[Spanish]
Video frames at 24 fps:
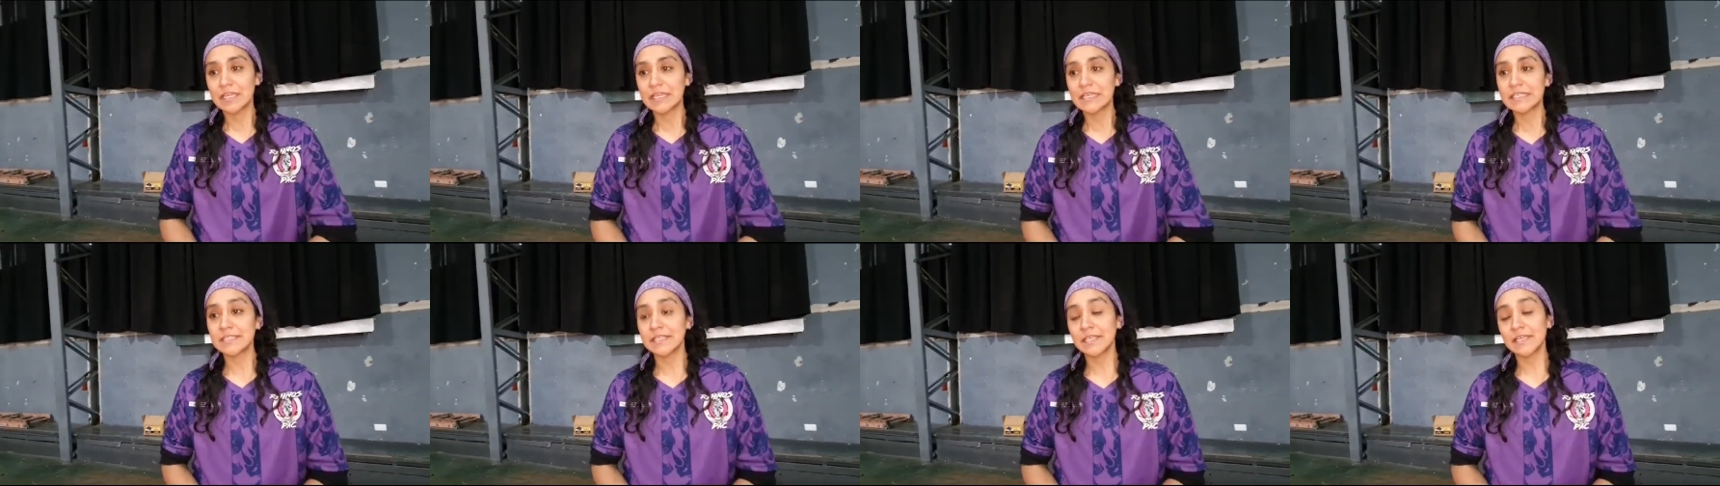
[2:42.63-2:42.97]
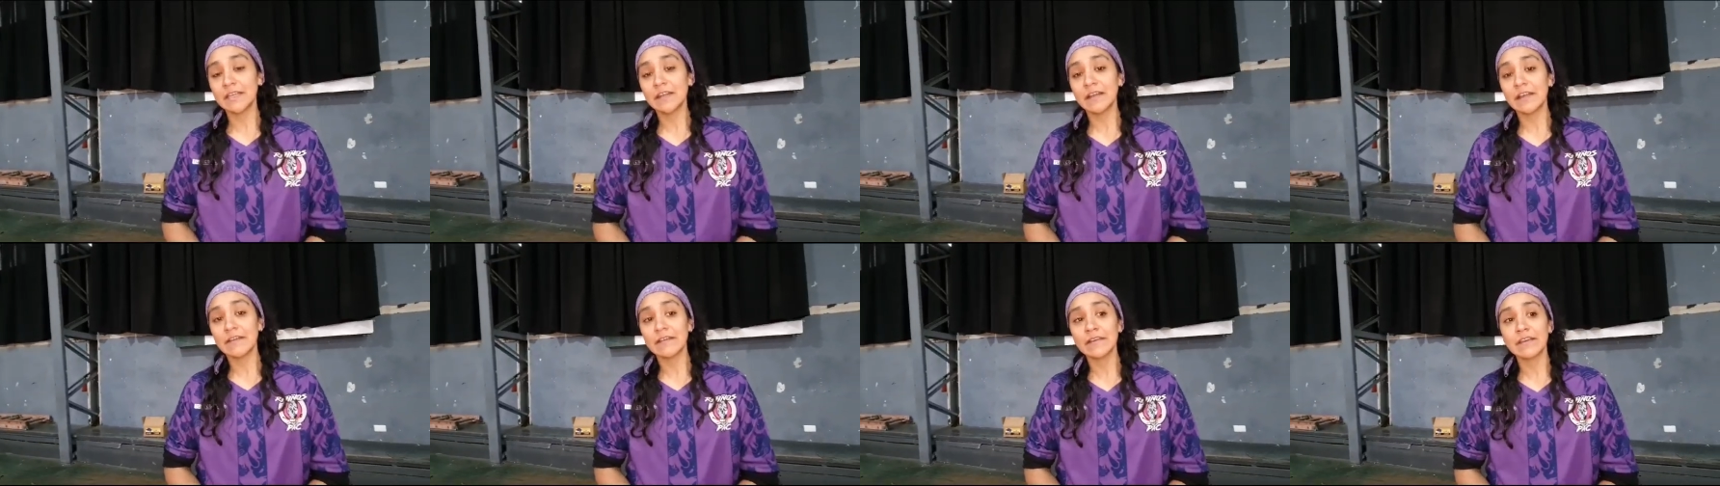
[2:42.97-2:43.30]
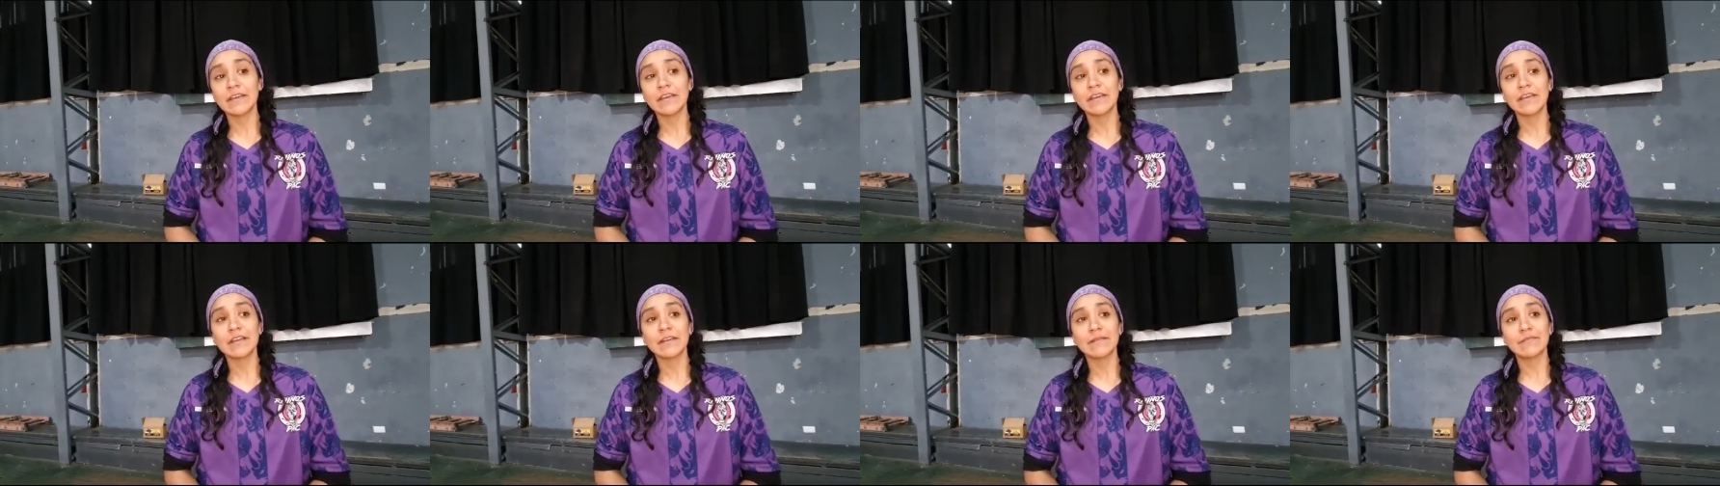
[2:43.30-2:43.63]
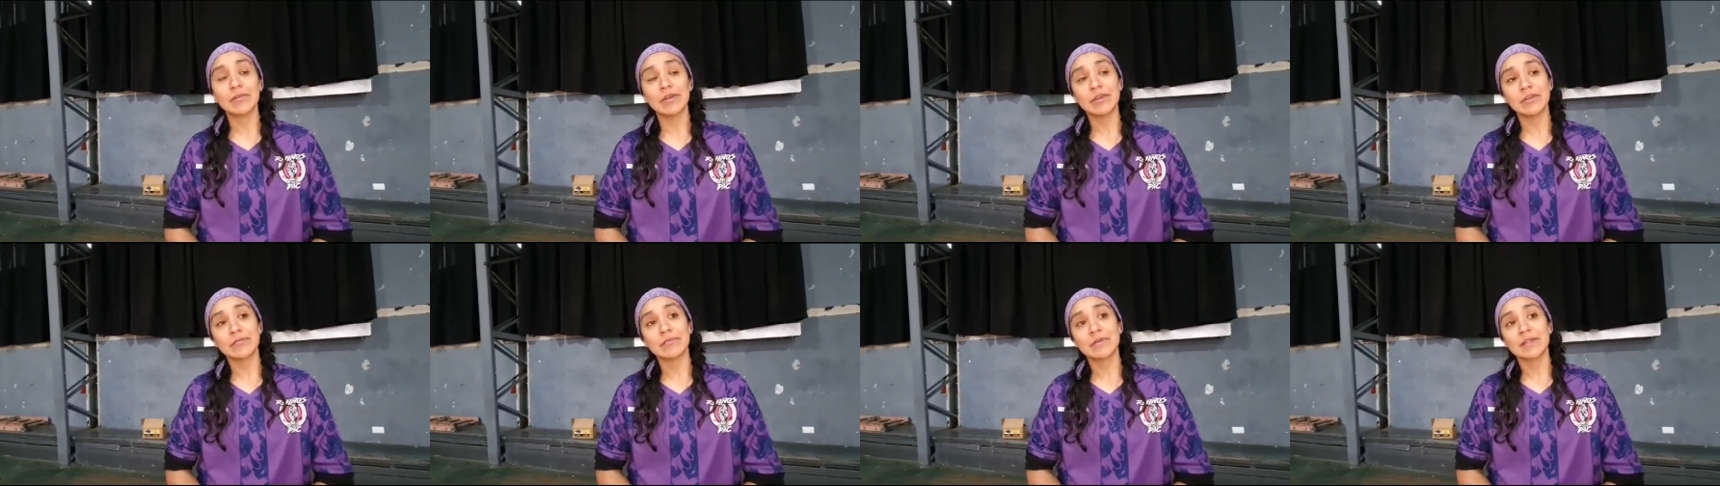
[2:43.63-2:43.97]
Sí, eh,
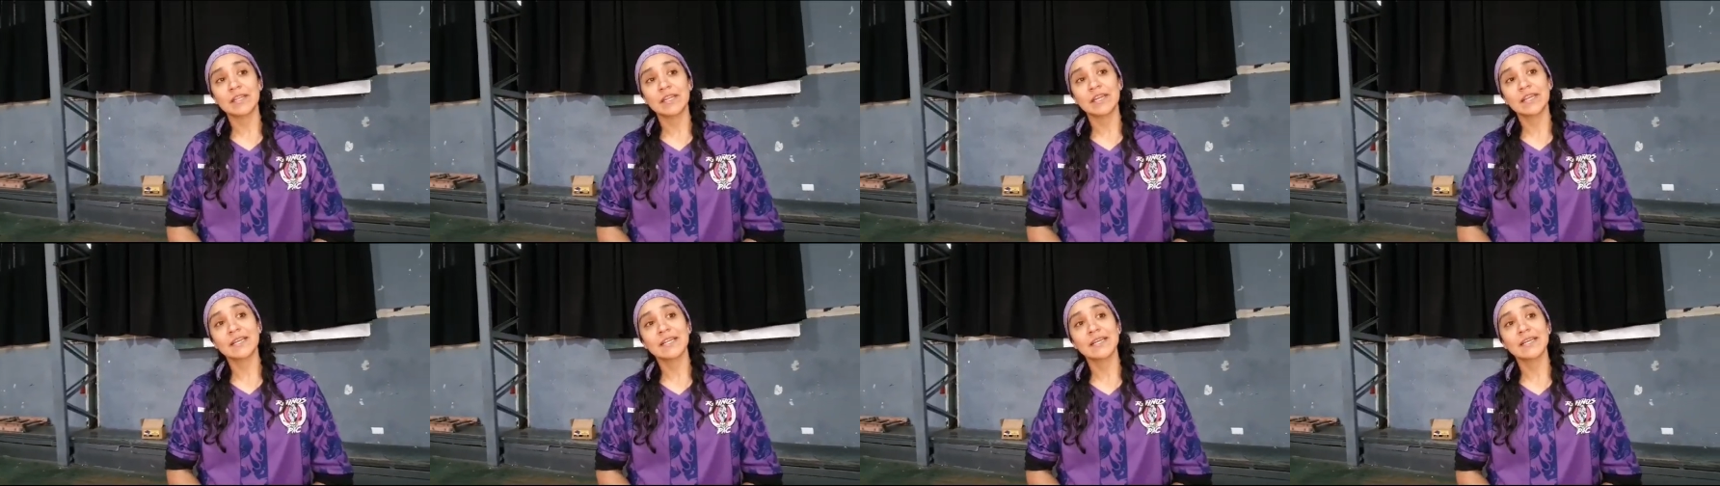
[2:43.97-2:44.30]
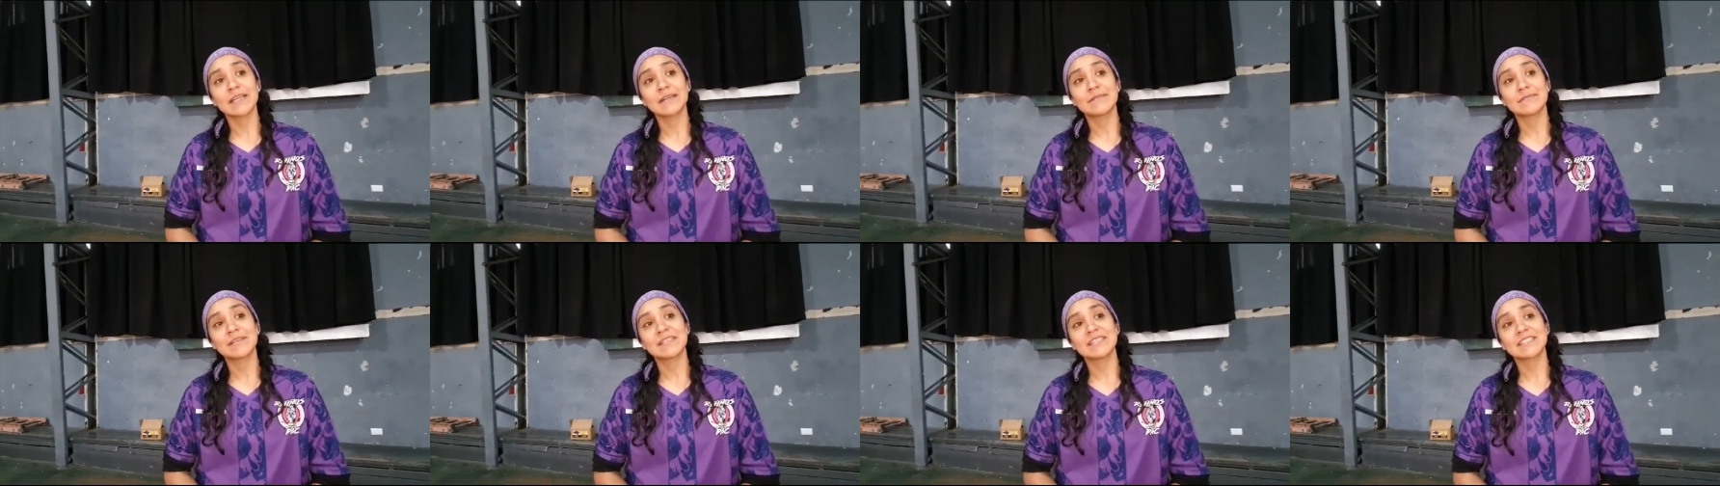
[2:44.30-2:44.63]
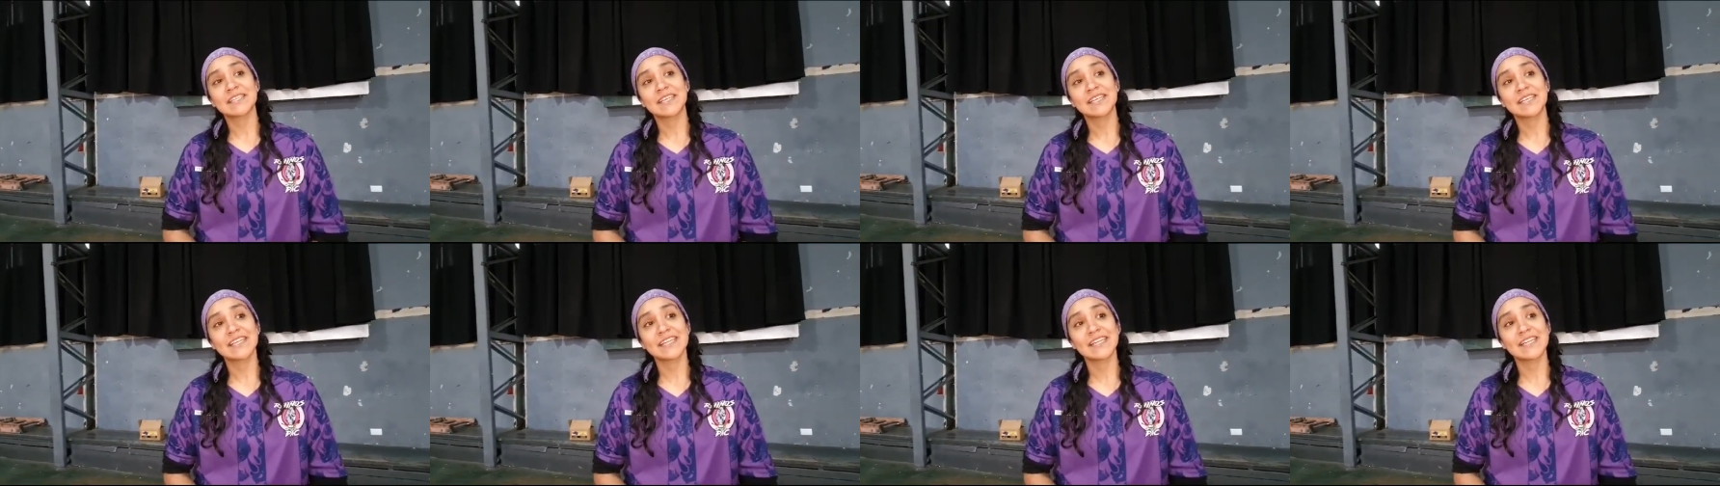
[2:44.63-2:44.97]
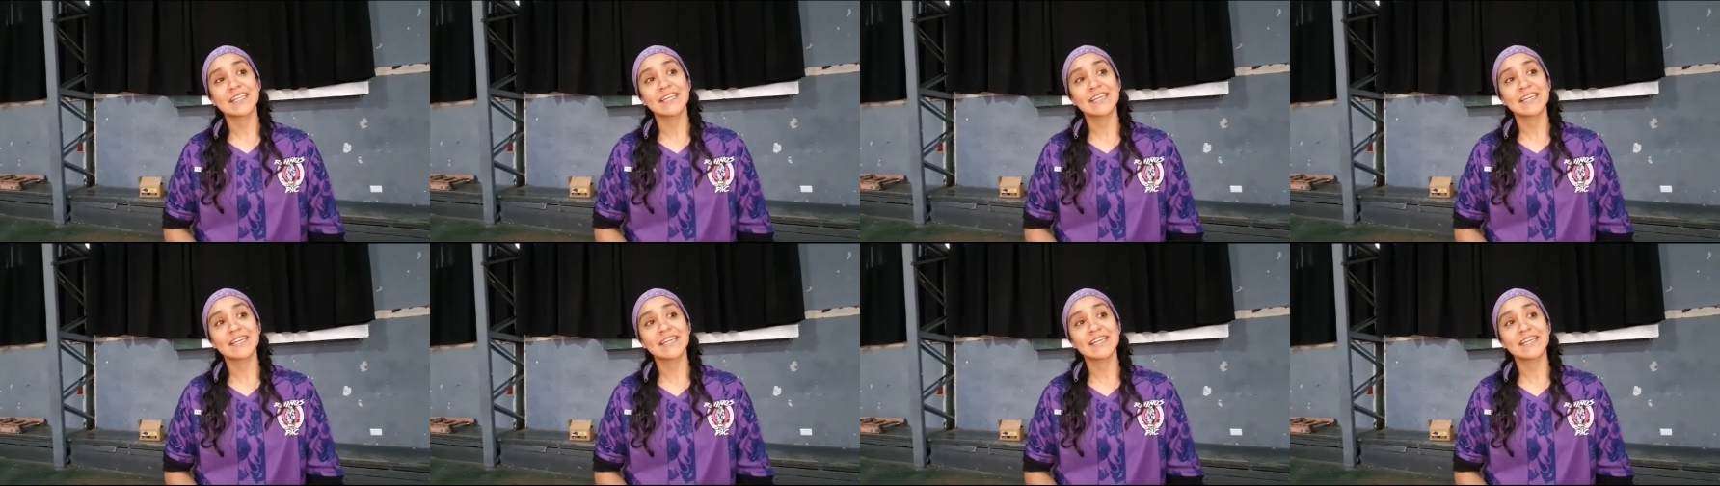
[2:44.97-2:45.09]
bueno, mandarles el mensaje